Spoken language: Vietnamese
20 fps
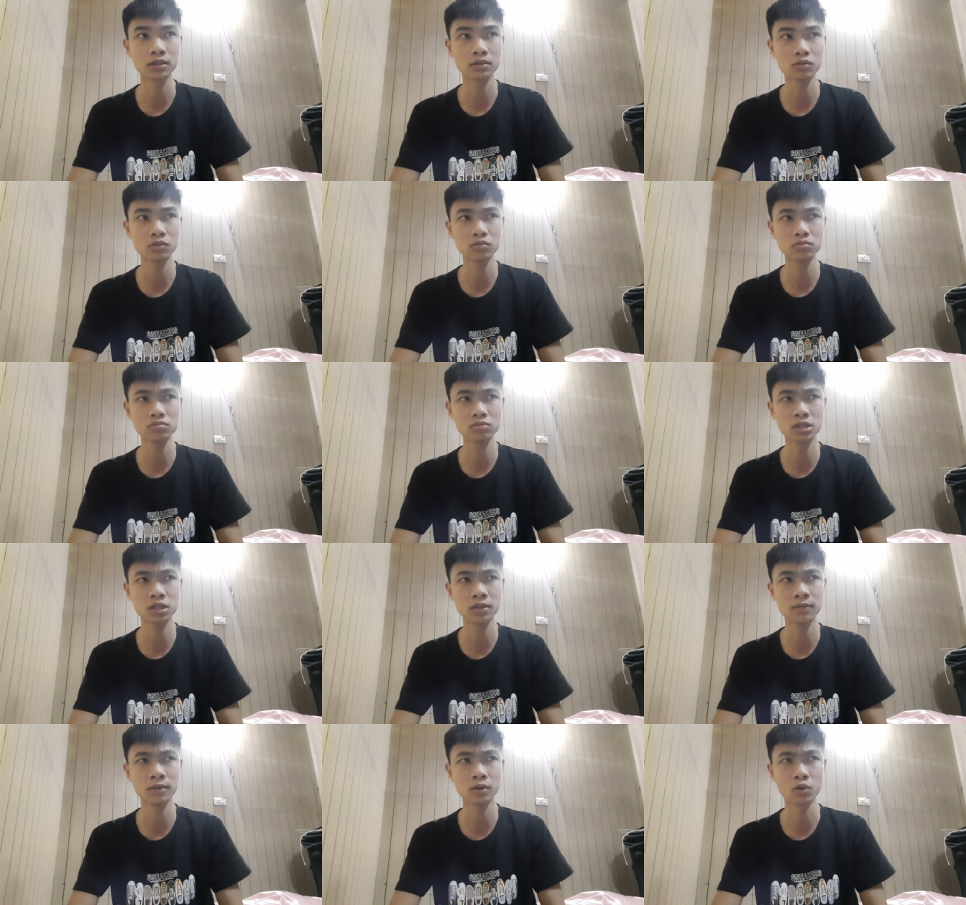Nó cũng
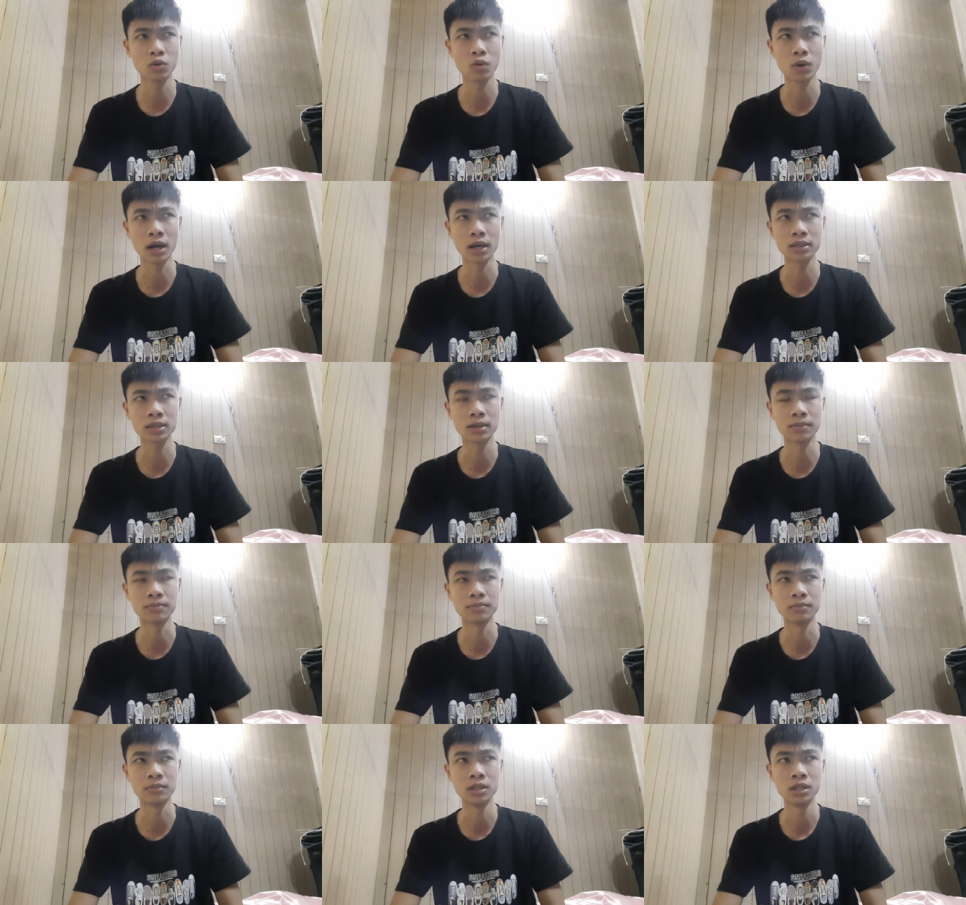rơi vào độ khoảng
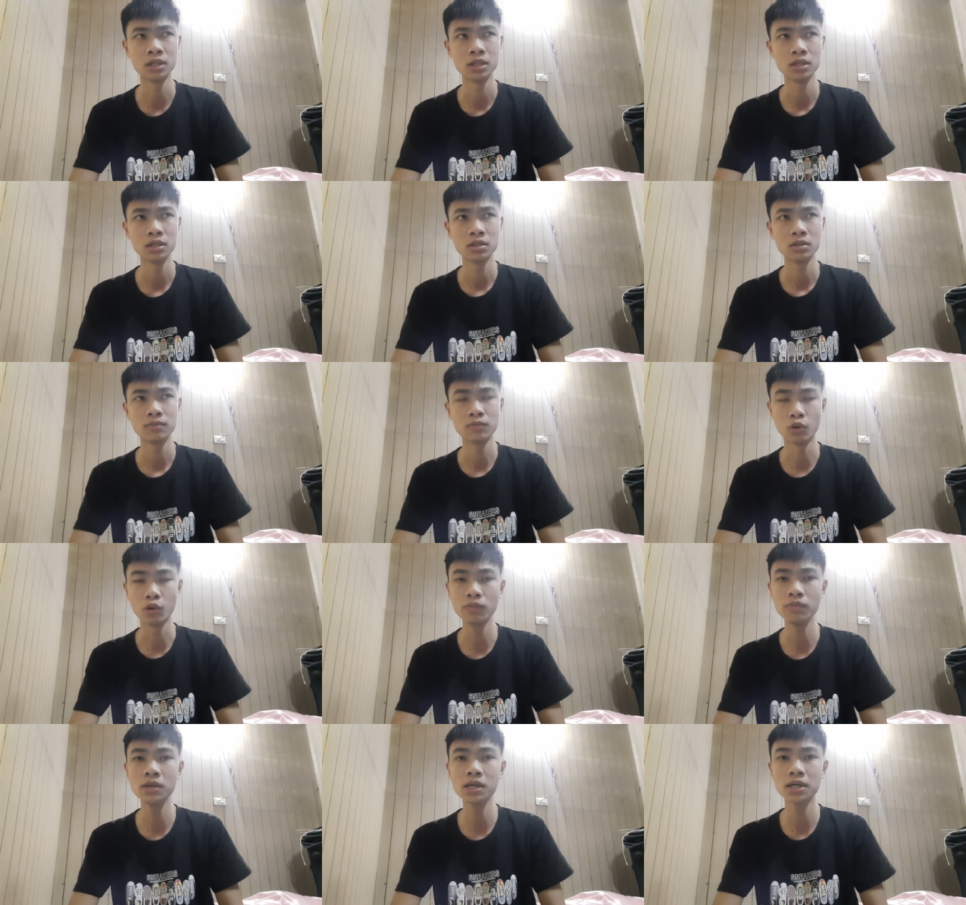tầm
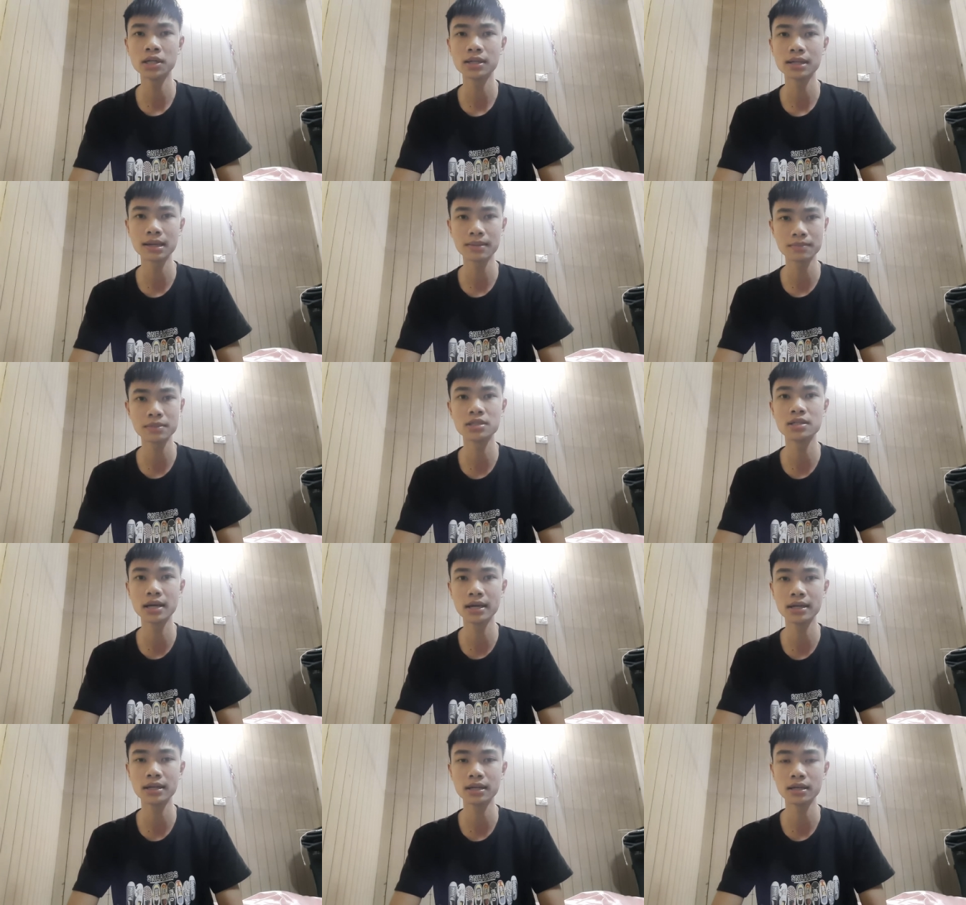bốn mươi đến năm mươi
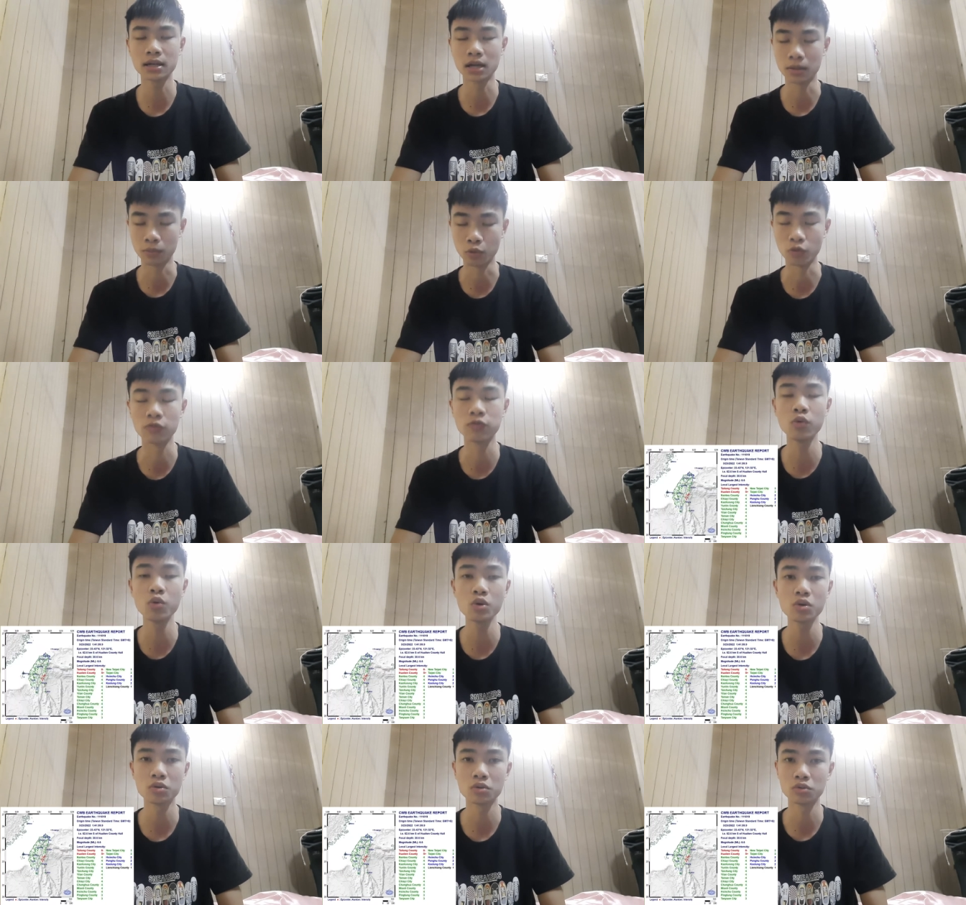giây đấy, gần một
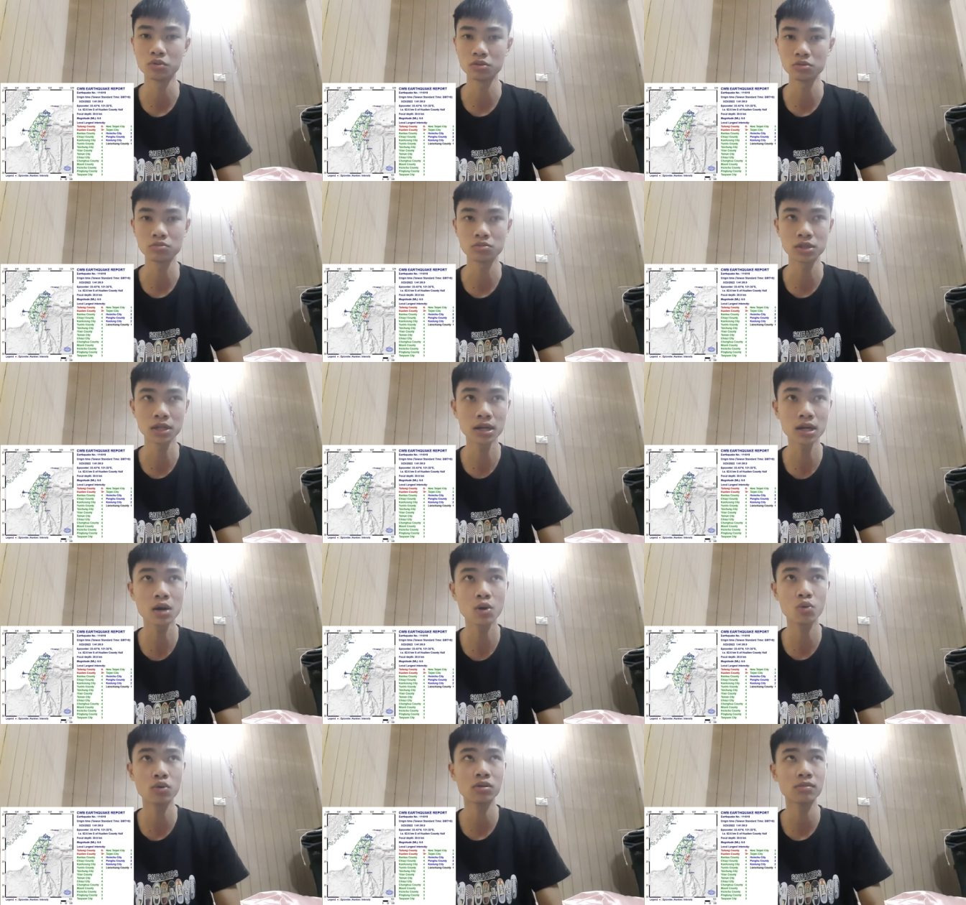phút, nó dùng rất
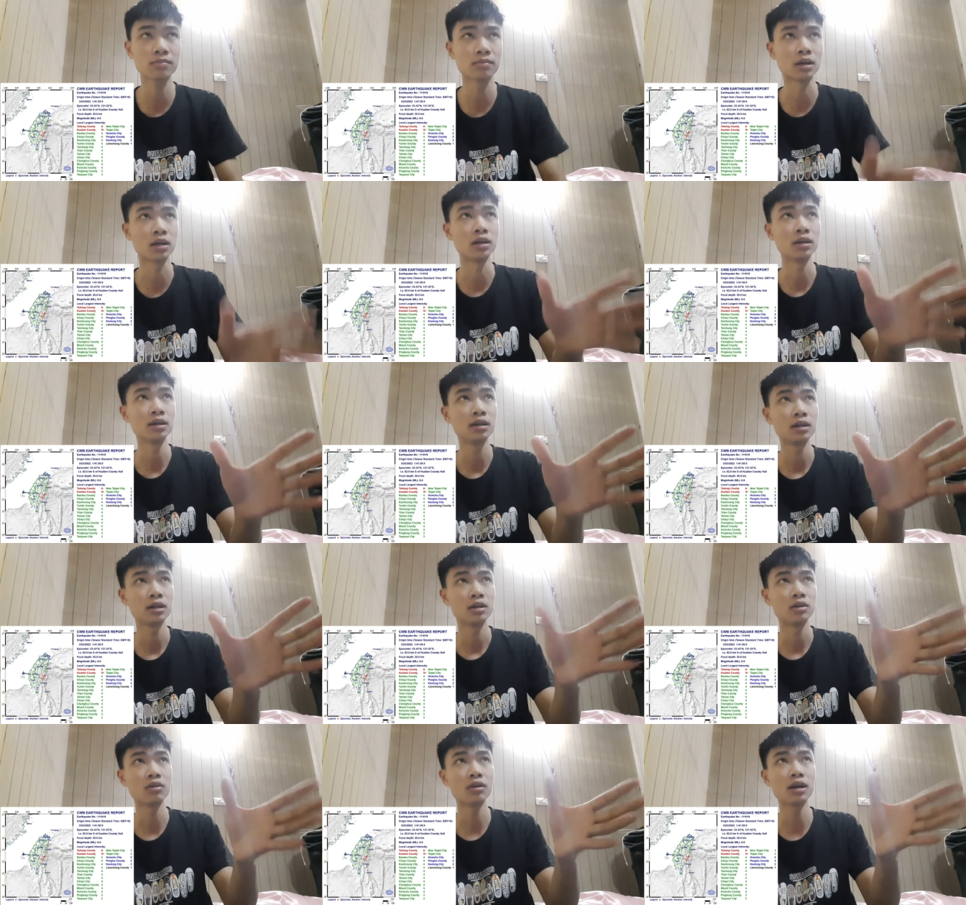lâu nhưng mà
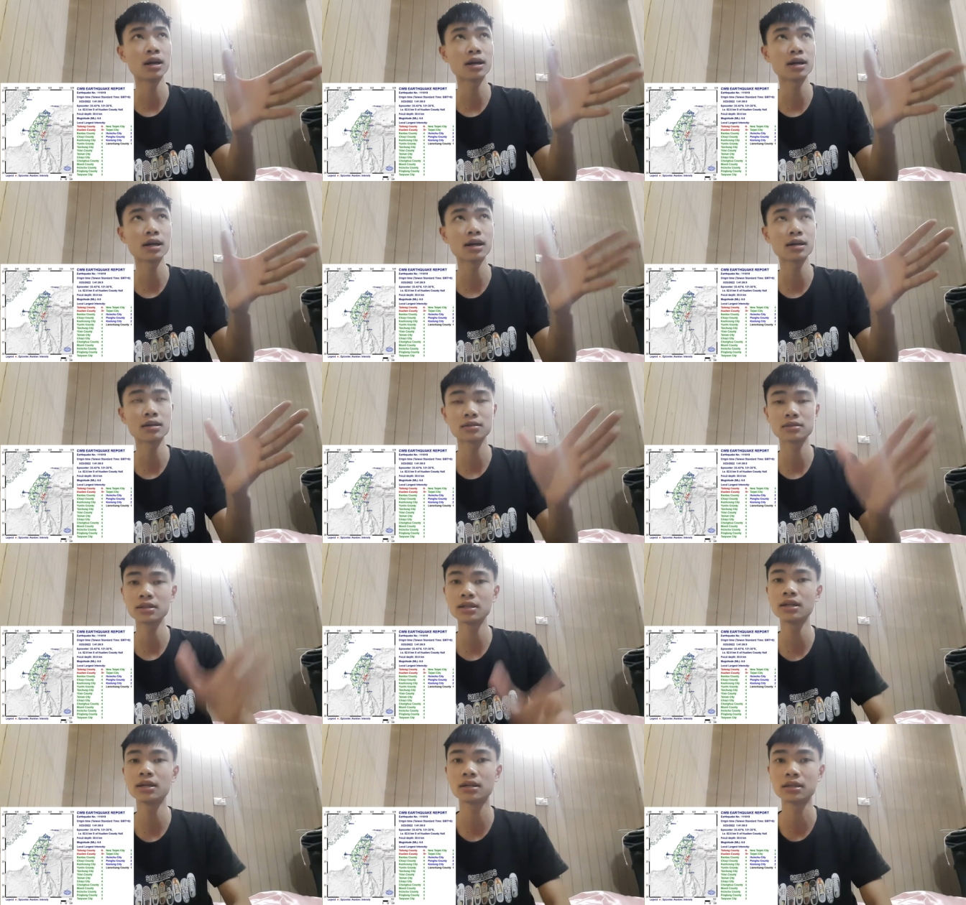nó lắc lắc
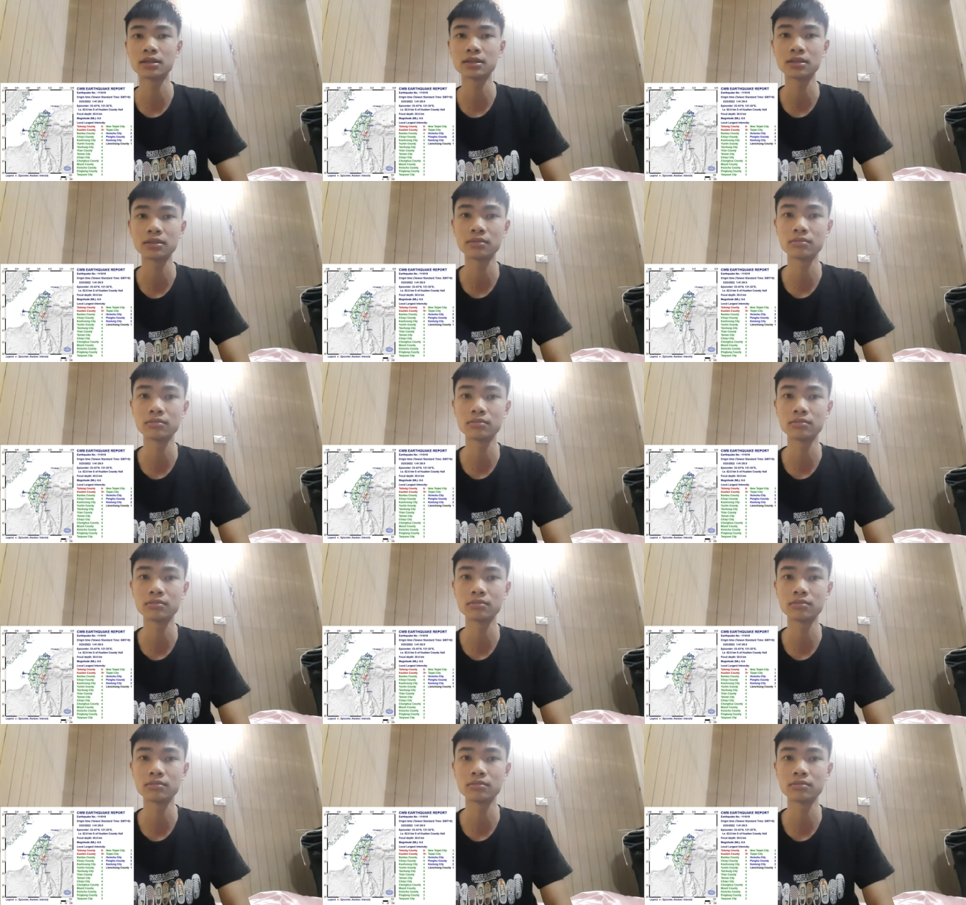rất là